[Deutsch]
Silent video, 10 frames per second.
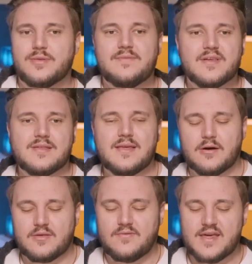Sie wissen nicht,
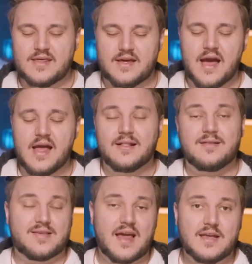aus welcher
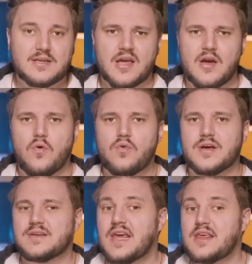Zeit
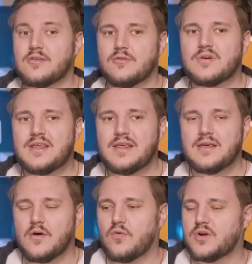oder Technologie
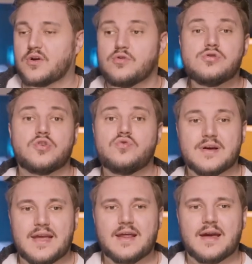oder Kultur
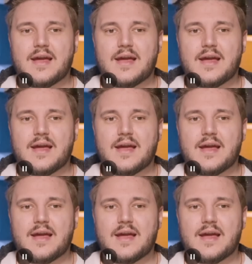generell.